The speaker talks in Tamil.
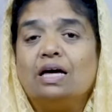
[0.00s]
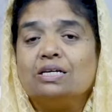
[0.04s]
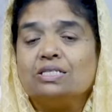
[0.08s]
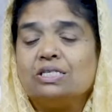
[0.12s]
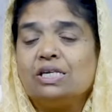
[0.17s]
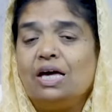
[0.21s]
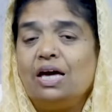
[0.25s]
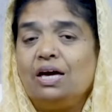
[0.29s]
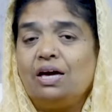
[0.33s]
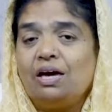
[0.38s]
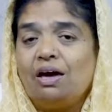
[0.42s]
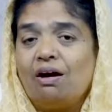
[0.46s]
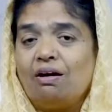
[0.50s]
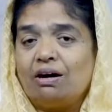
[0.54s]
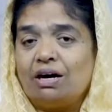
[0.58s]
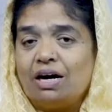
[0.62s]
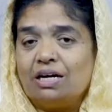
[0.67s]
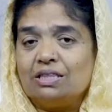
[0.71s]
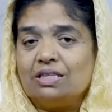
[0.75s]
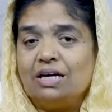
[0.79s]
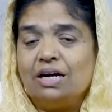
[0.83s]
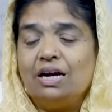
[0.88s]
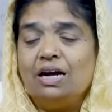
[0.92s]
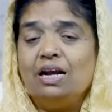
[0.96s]
இசைக்கியா
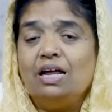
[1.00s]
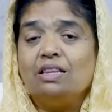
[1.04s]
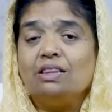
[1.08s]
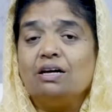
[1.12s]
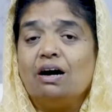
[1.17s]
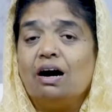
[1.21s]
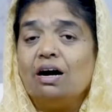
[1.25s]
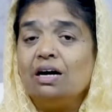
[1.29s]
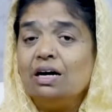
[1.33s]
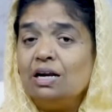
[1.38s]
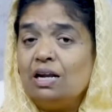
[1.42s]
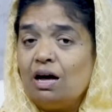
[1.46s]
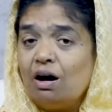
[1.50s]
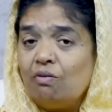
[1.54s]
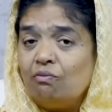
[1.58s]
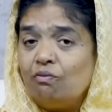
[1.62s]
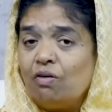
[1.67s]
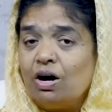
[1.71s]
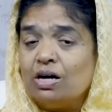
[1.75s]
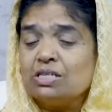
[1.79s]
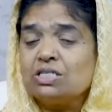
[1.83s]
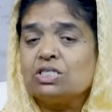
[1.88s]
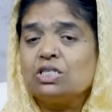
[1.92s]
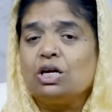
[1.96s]
கதறினதாக நாம்
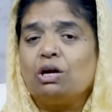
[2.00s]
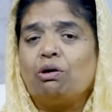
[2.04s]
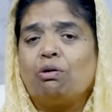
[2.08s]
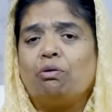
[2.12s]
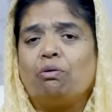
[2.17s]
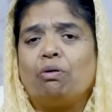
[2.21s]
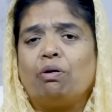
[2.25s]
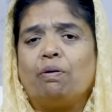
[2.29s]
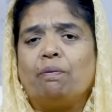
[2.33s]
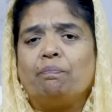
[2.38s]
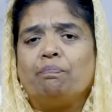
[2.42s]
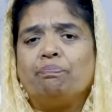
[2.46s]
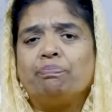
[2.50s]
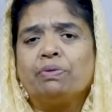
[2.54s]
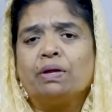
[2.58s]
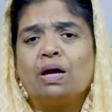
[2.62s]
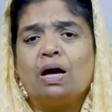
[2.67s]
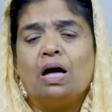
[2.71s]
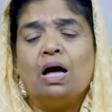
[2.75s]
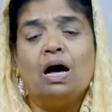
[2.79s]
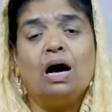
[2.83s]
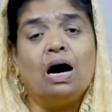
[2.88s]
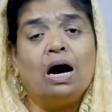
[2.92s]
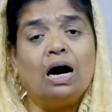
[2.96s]
வாசிக்கிறோம்
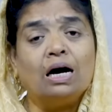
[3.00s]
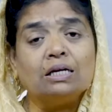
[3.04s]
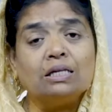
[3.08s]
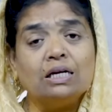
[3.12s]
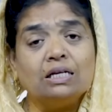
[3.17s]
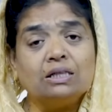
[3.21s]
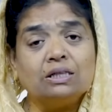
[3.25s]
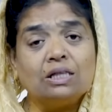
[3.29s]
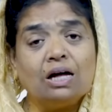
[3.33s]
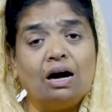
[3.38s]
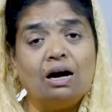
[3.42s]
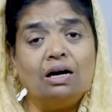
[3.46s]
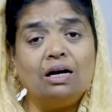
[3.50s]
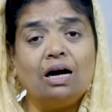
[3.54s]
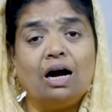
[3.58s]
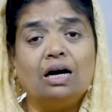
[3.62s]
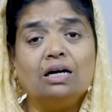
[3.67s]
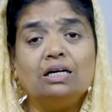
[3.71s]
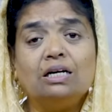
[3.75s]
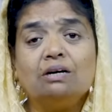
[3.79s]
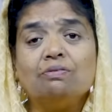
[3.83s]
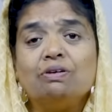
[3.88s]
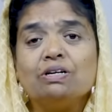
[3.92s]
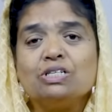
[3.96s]
அதைத்தான்
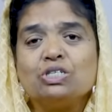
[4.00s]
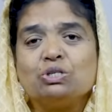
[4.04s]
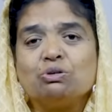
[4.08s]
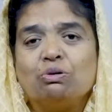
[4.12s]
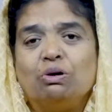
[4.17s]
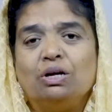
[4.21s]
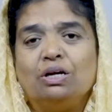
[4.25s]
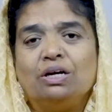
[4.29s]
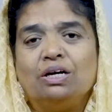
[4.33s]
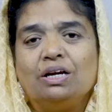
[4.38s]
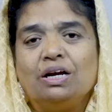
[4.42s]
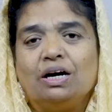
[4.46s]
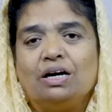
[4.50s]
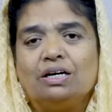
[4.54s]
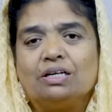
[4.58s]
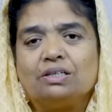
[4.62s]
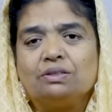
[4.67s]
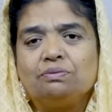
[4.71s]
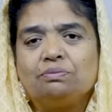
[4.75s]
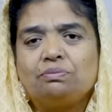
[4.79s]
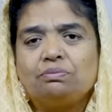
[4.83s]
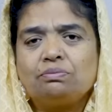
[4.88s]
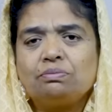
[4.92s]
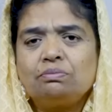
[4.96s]
ஆண்டவர் சொல்லுகிறார்
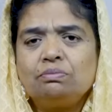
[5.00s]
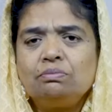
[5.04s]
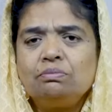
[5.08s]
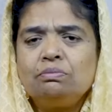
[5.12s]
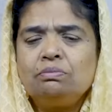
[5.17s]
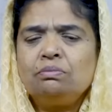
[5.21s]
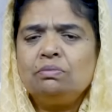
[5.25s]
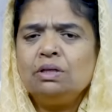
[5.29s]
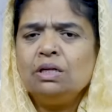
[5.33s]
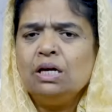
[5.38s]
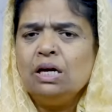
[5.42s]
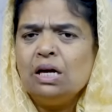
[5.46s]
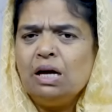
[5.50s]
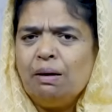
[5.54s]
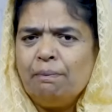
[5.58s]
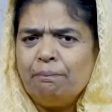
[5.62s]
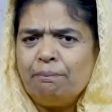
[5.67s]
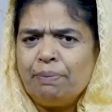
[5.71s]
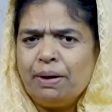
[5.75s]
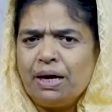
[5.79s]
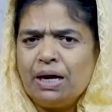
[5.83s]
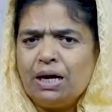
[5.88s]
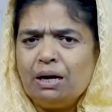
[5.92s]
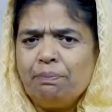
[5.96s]

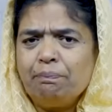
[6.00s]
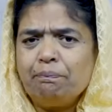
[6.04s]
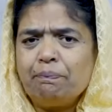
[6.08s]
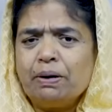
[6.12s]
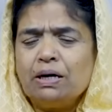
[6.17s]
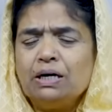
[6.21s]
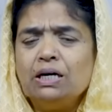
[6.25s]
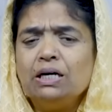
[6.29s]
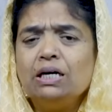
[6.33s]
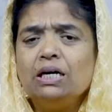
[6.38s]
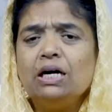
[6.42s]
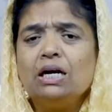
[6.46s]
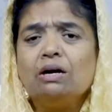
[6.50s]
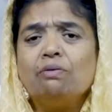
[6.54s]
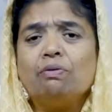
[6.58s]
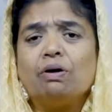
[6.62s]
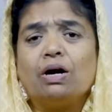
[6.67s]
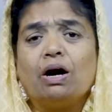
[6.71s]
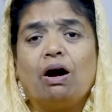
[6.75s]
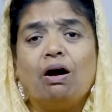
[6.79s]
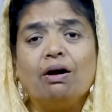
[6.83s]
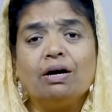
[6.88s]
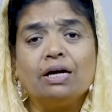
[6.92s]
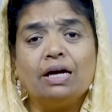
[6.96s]
பெற
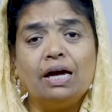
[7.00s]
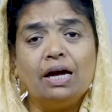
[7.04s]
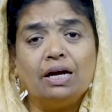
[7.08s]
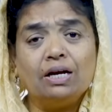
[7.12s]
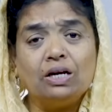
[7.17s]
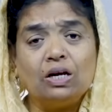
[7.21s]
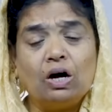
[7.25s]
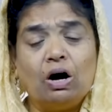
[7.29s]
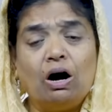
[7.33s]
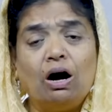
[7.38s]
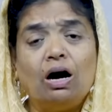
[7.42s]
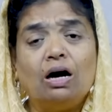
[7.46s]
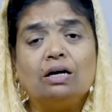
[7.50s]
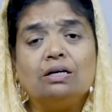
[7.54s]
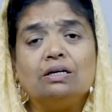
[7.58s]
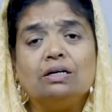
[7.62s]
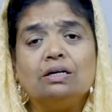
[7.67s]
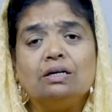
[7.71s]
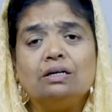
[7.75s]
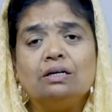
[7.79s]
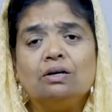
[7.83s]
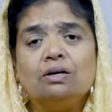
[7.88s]
பண்ணுகிறவராகிய நான்